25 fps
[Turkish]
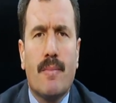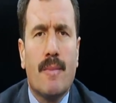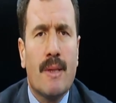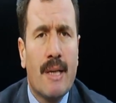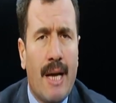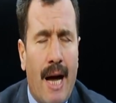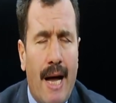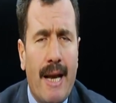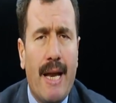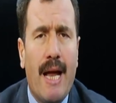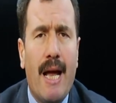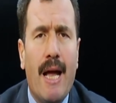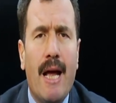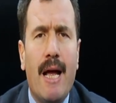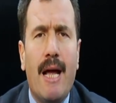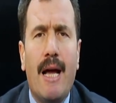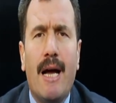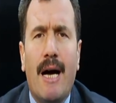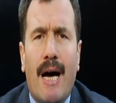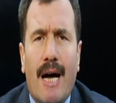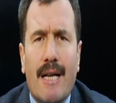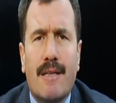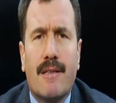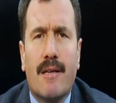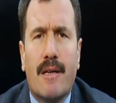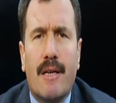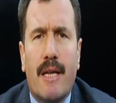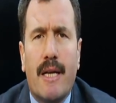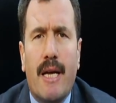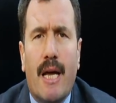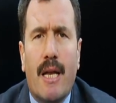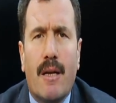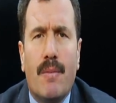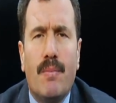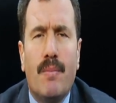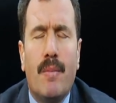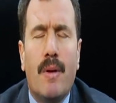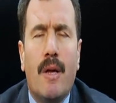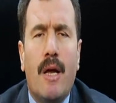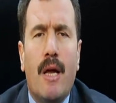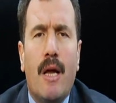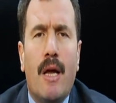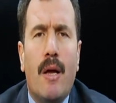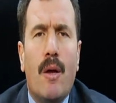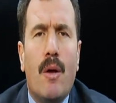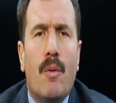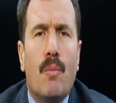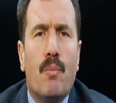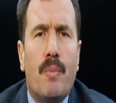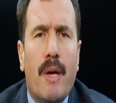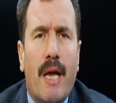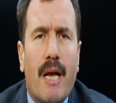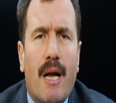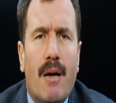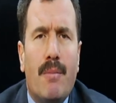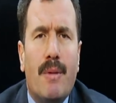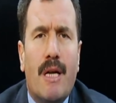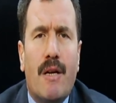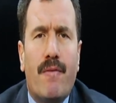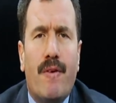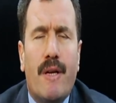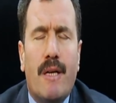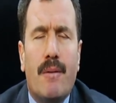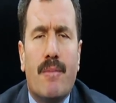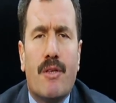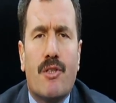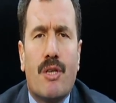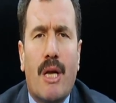hani hatırlayalım Peygamber Efendimiz